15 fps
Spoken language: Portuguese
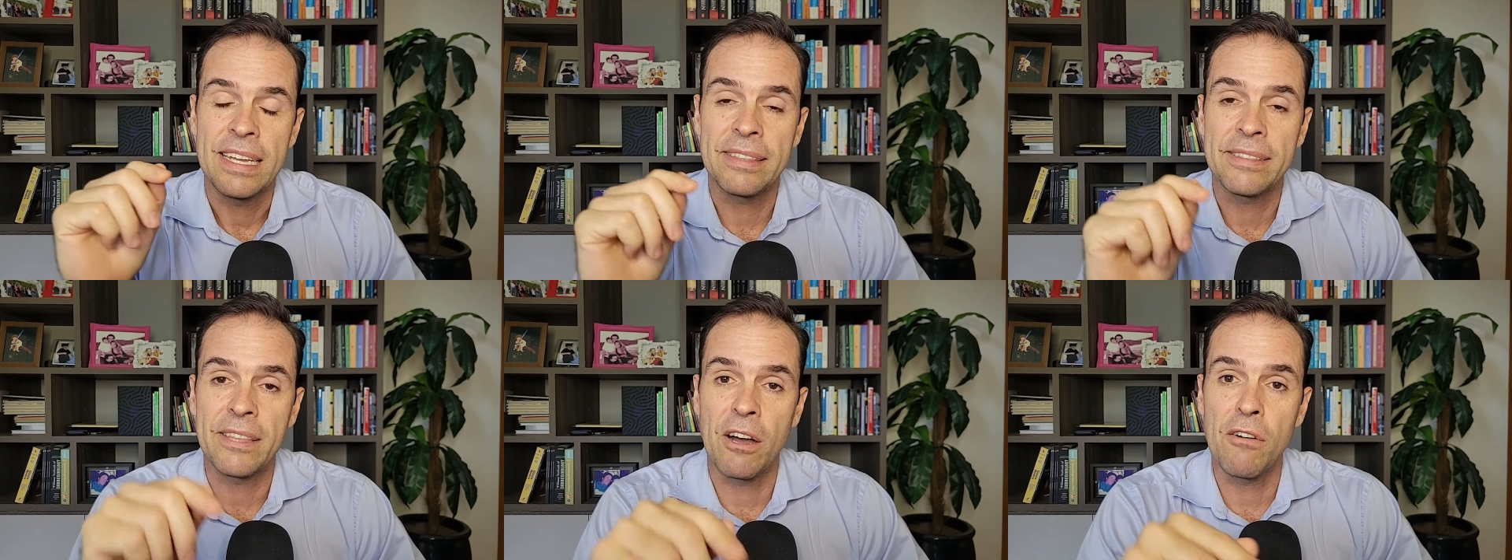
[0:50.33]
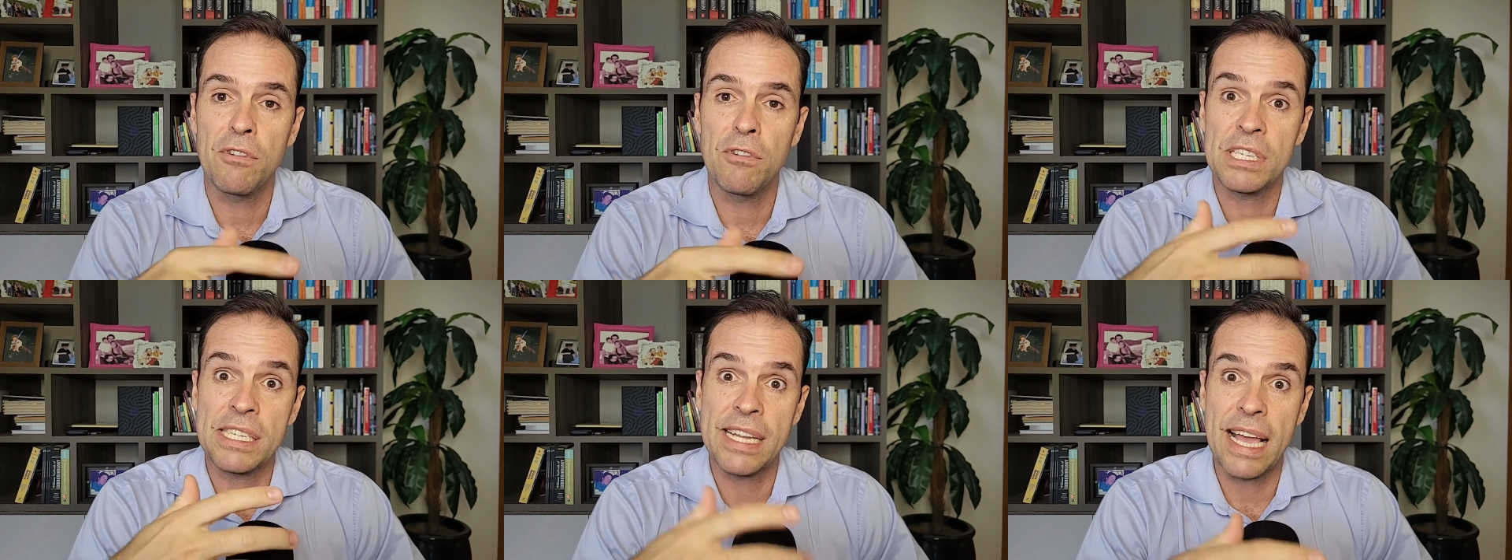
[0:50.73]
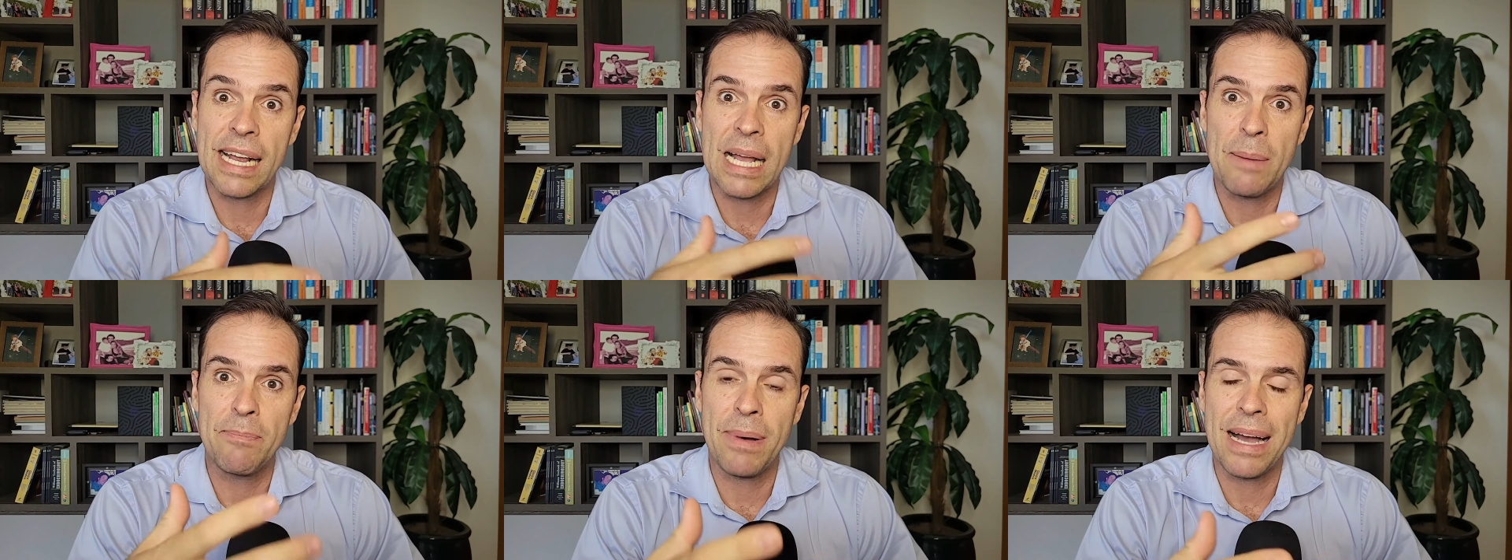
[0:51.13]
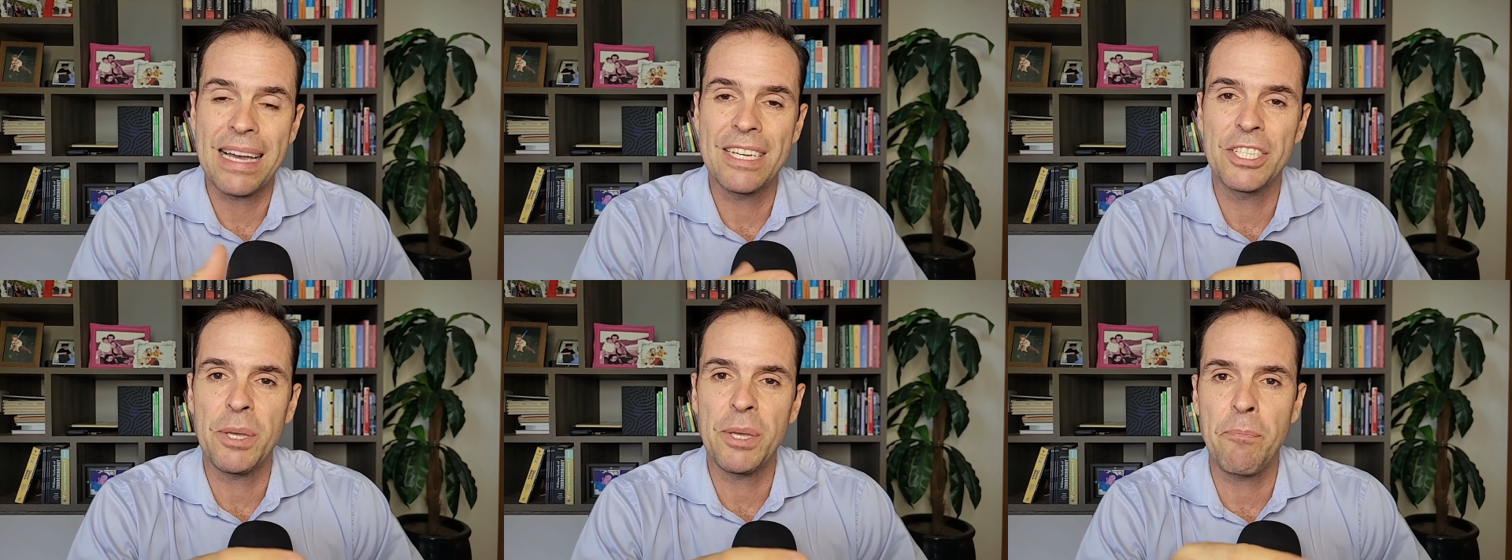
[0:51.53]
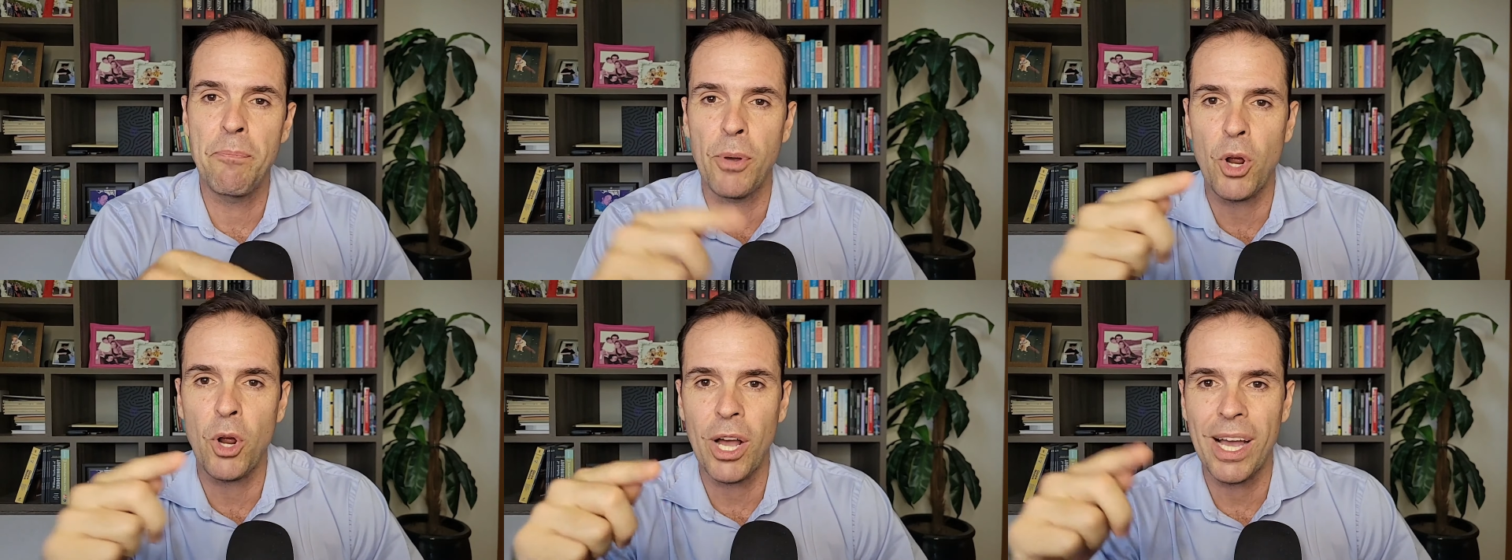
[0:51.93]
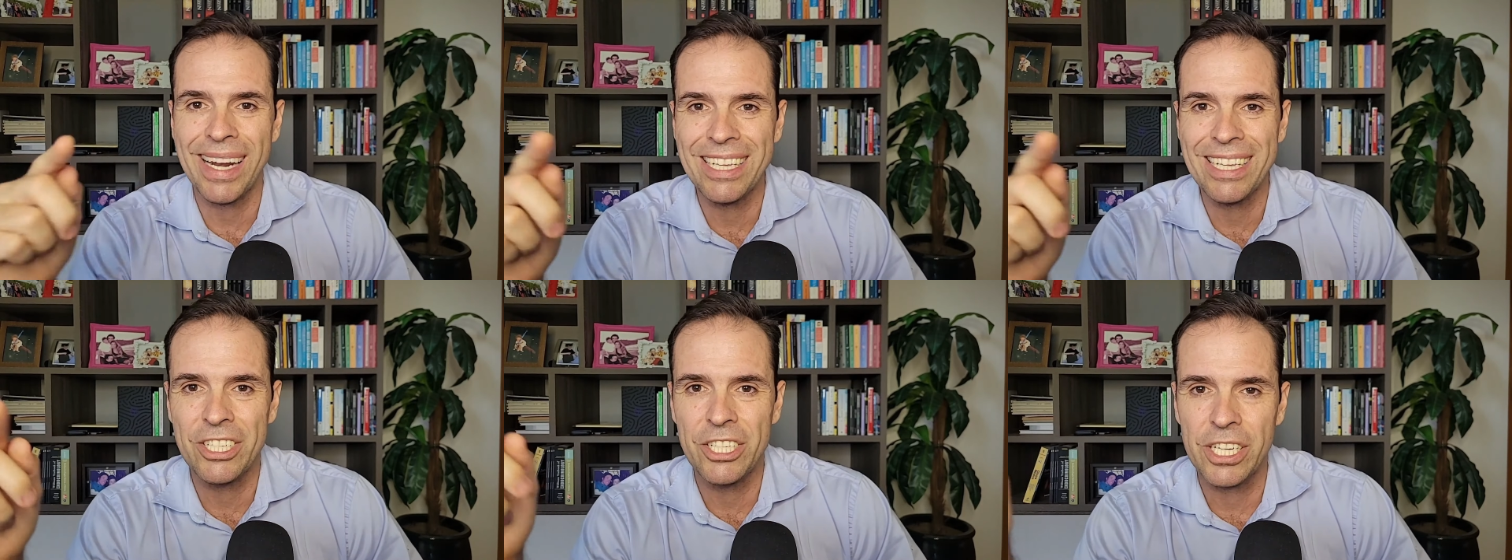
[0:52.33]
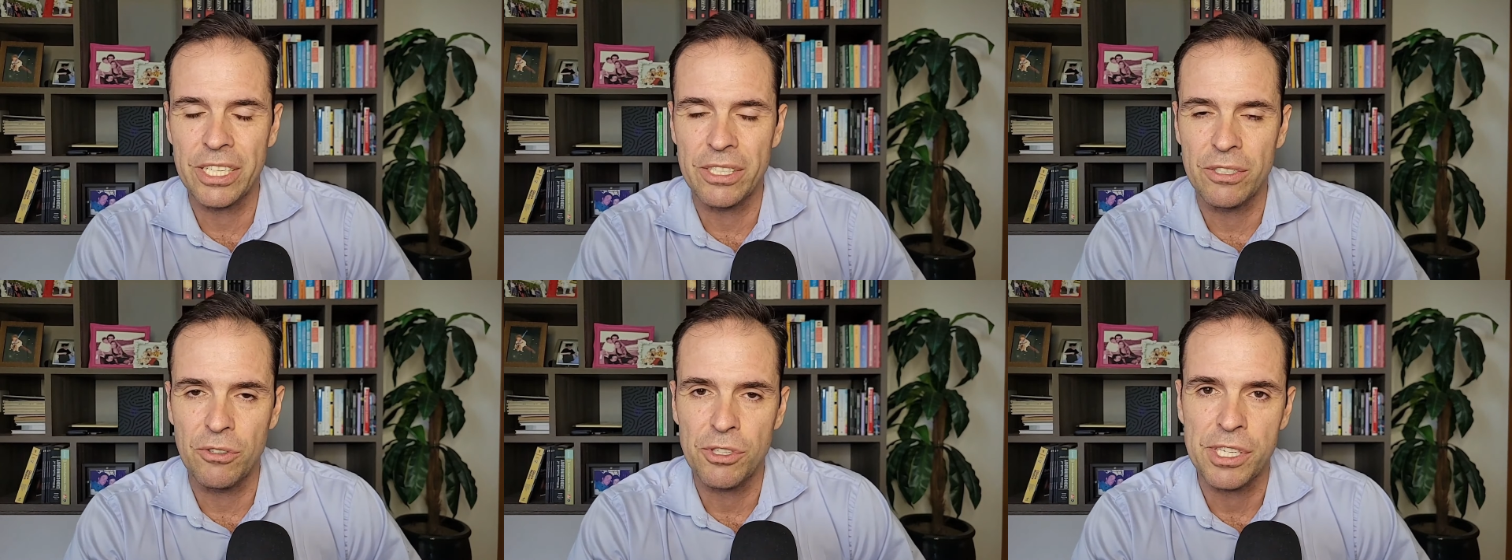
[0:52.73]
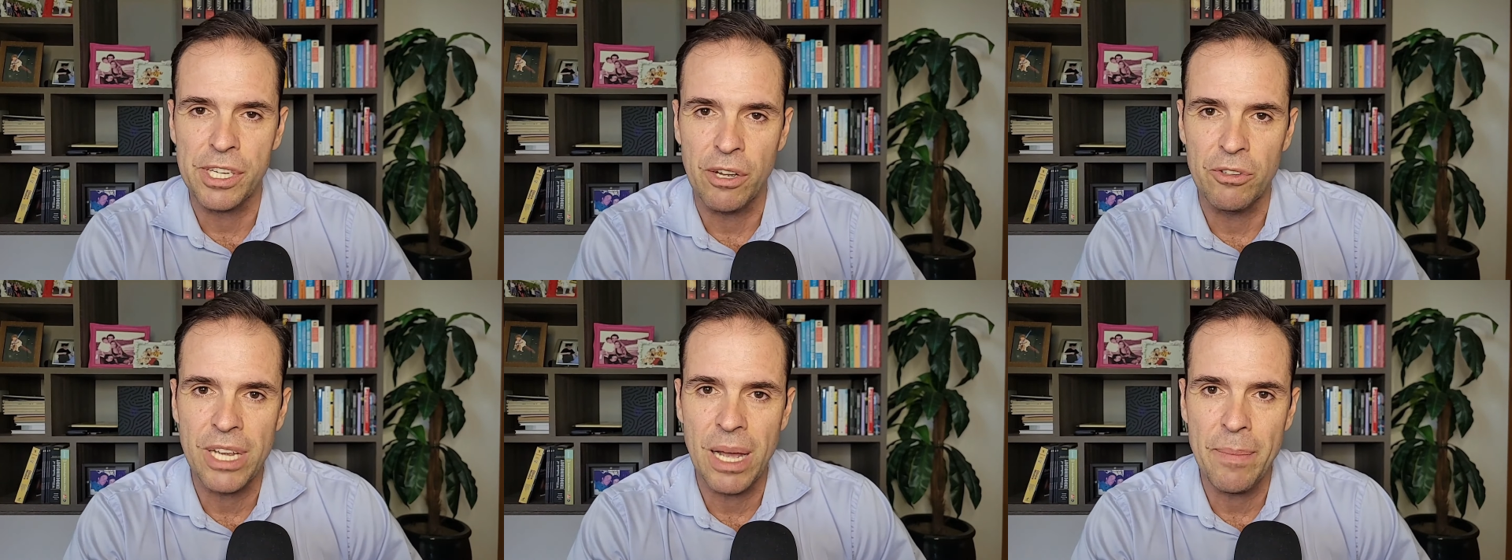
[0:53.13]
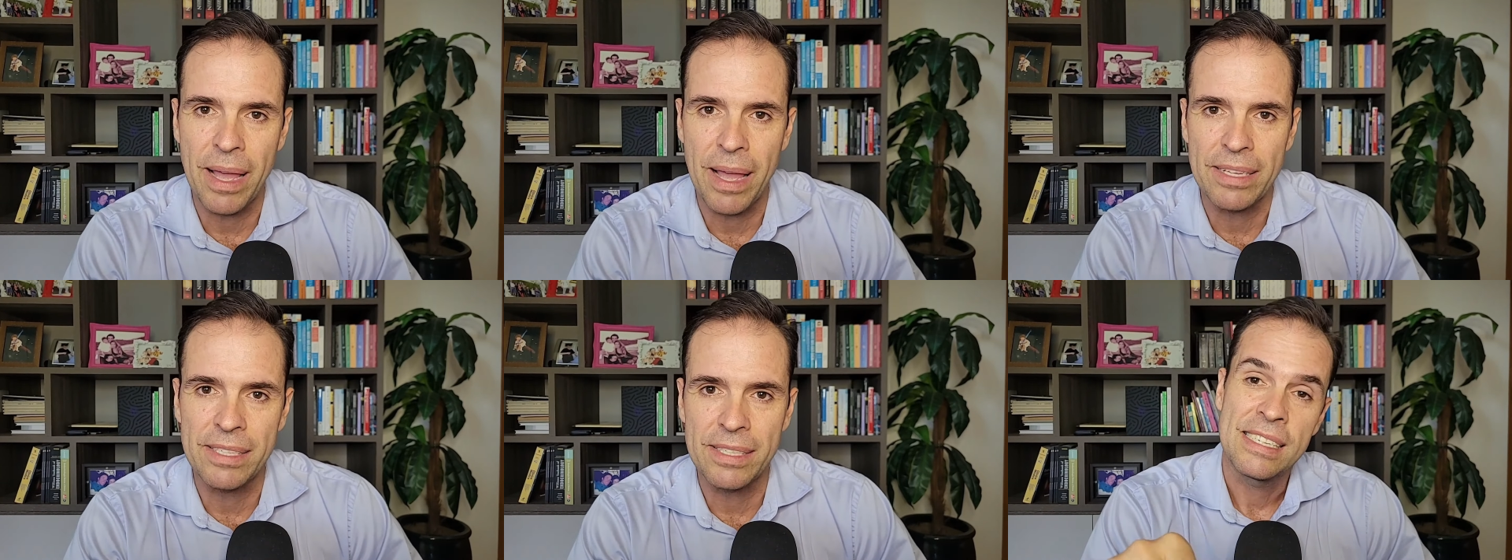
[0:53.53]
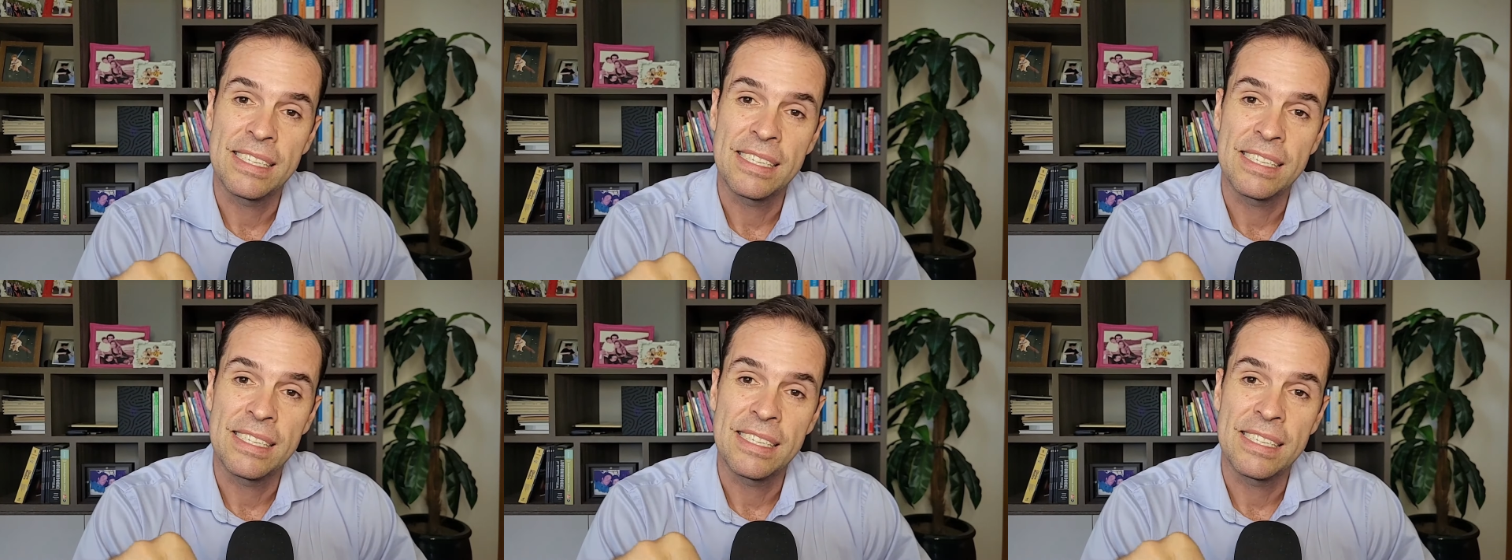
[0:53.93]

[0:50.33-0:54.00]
então você é capaz de progredir o seu diabetes.